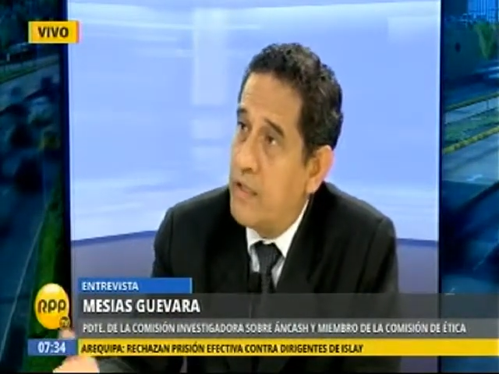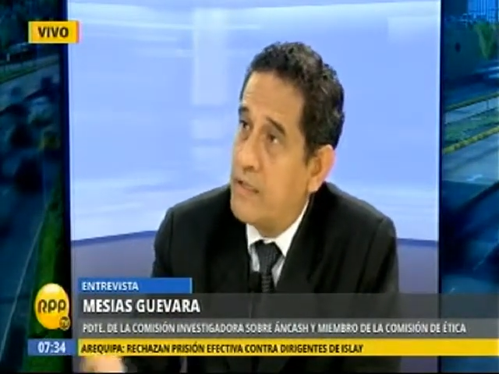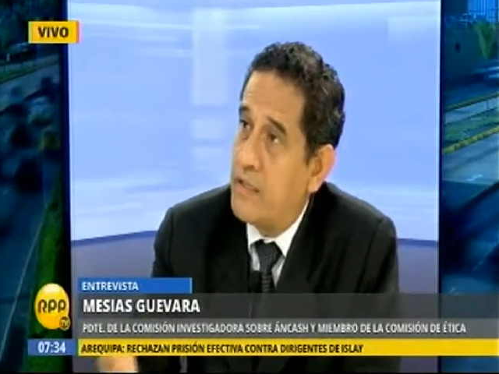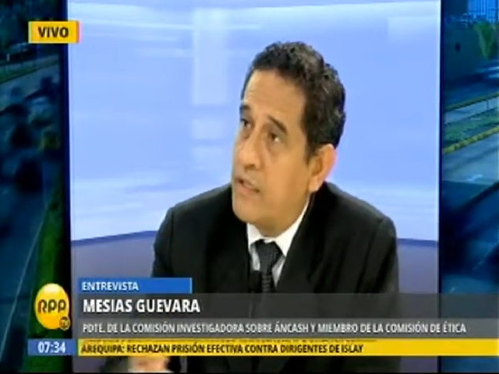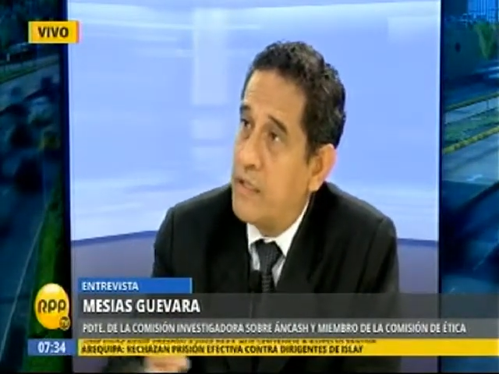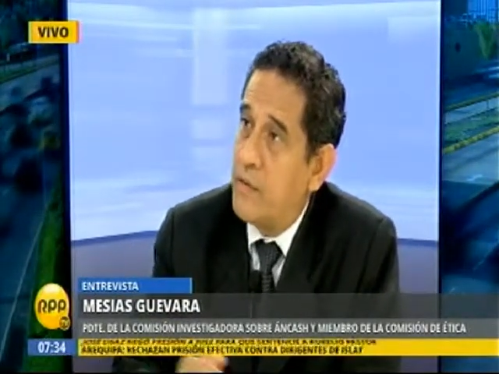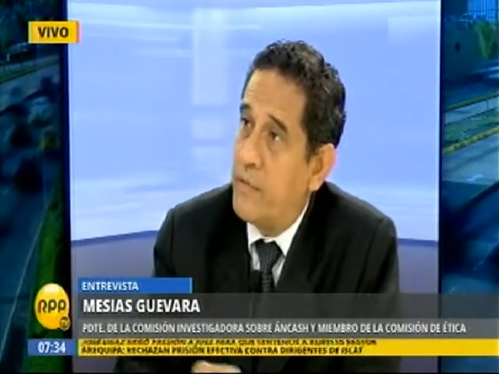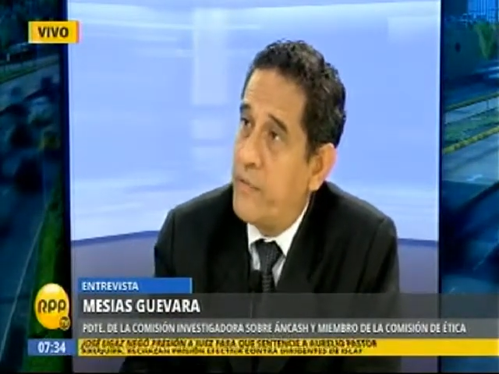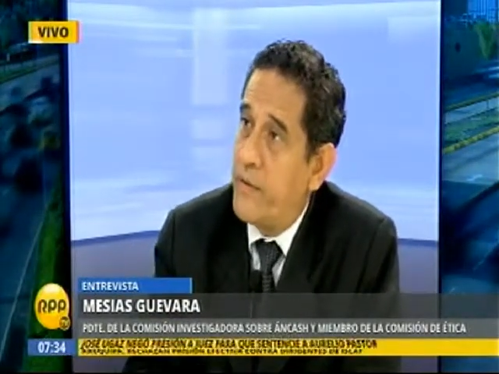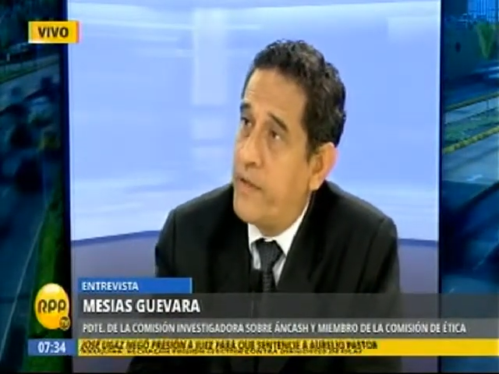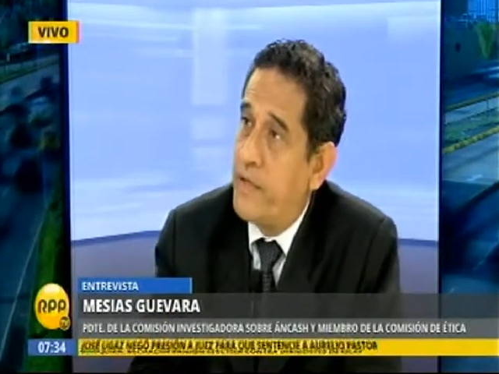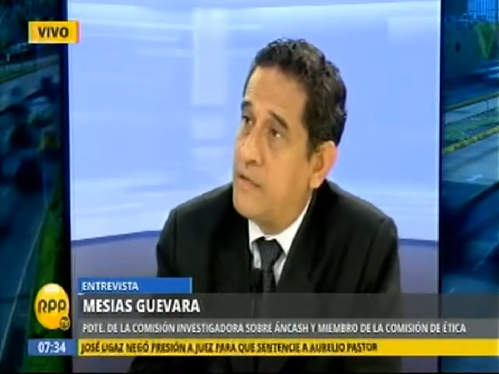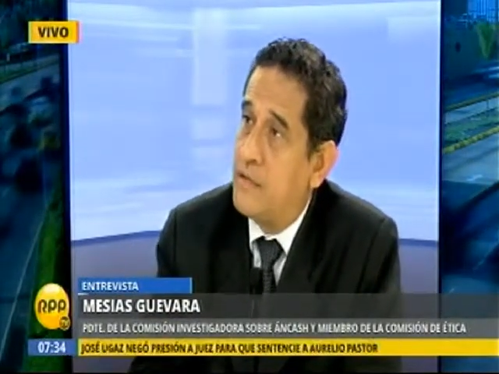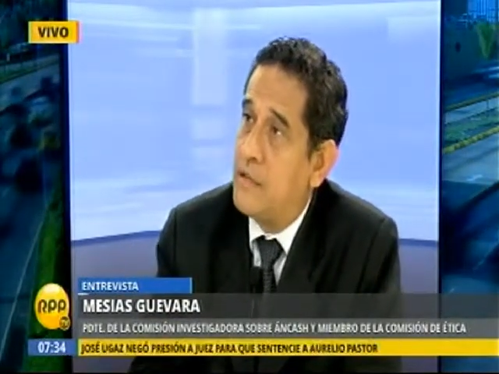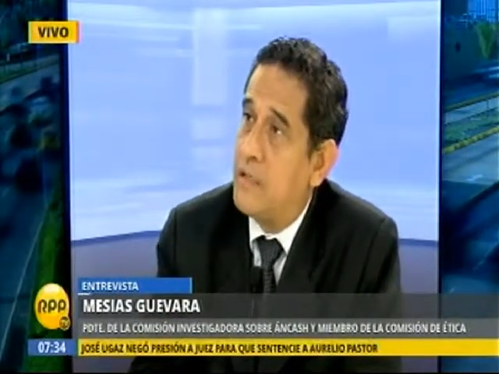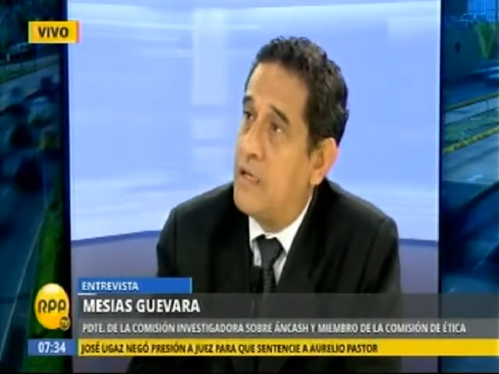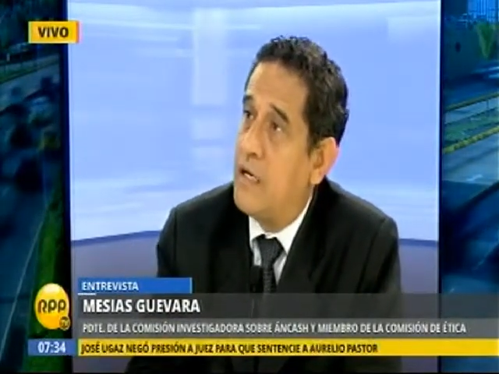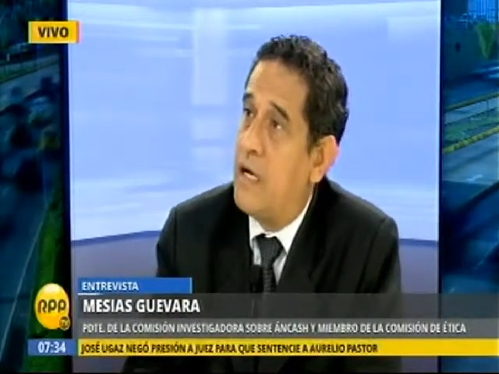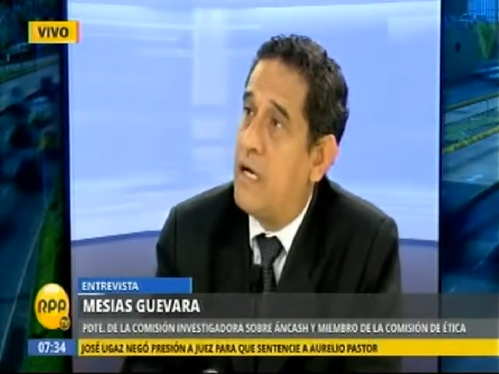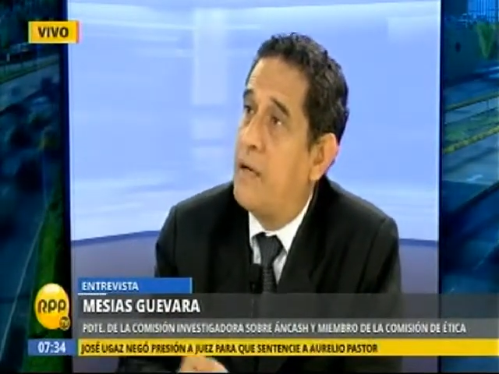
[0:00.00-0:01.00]
esa
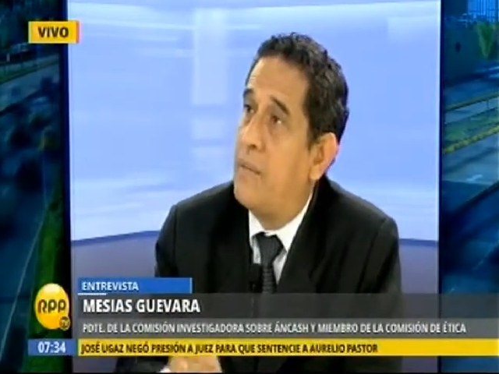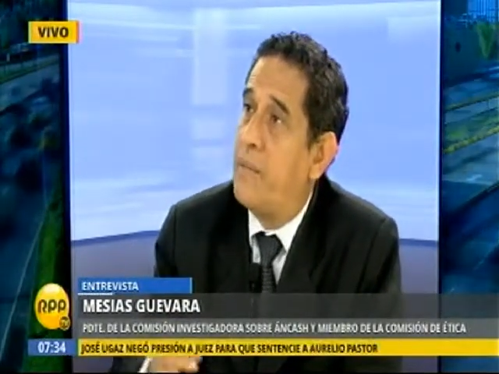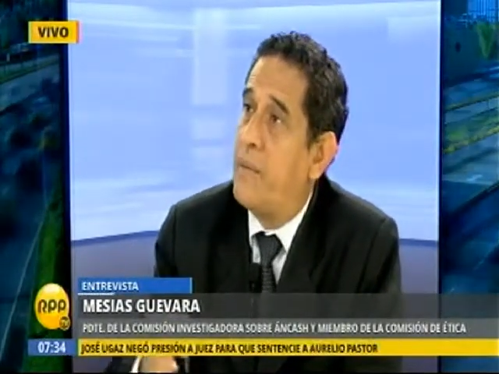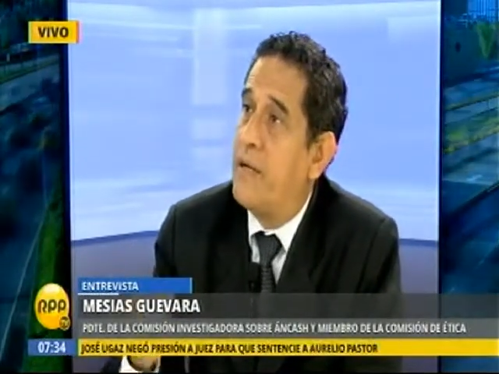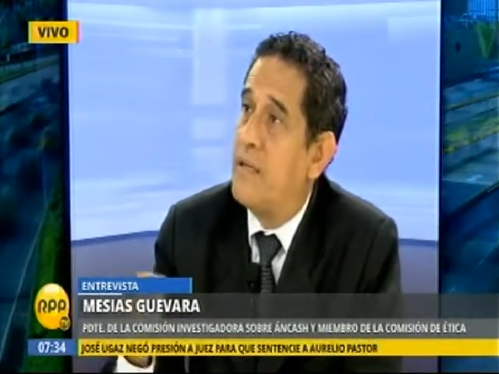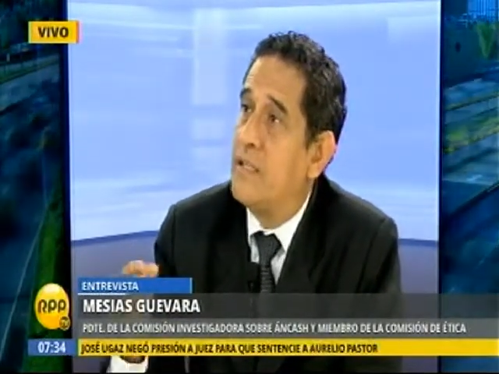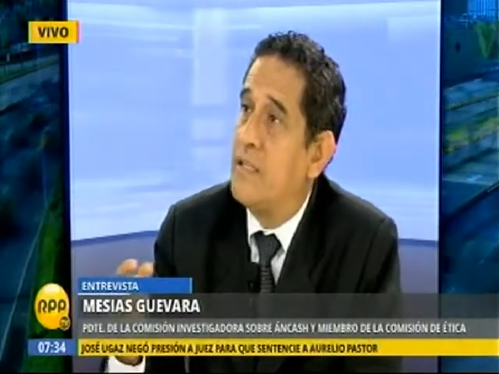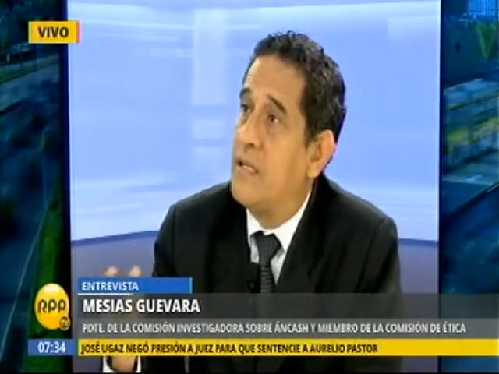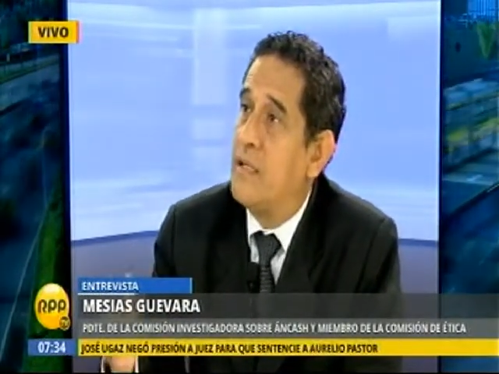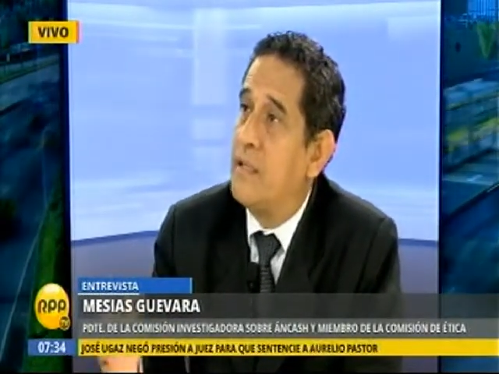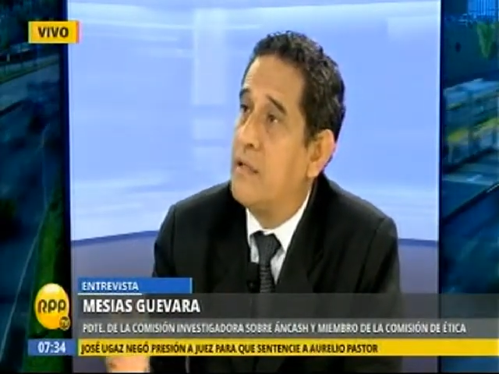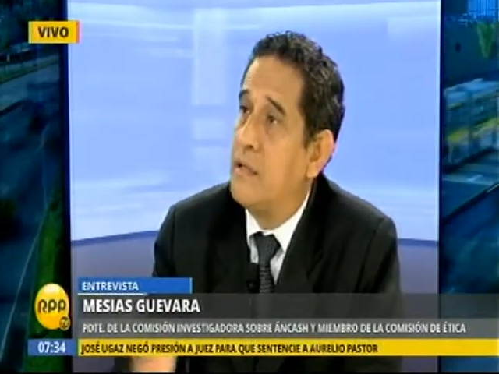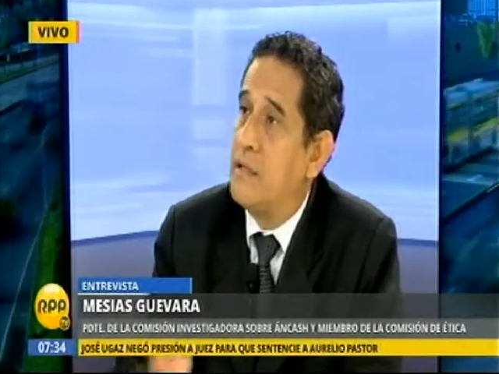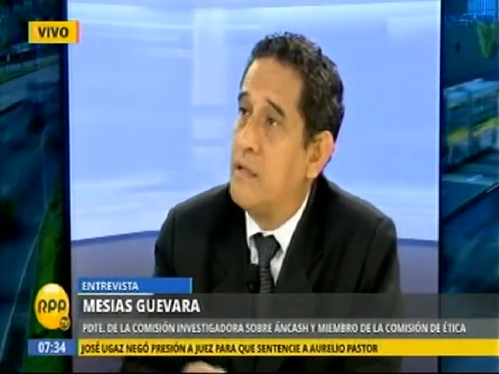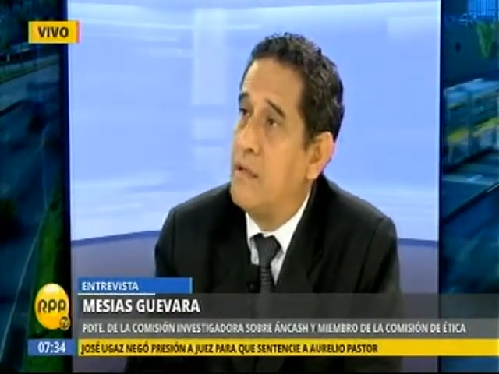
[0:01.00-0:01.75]
diferencia al Supremo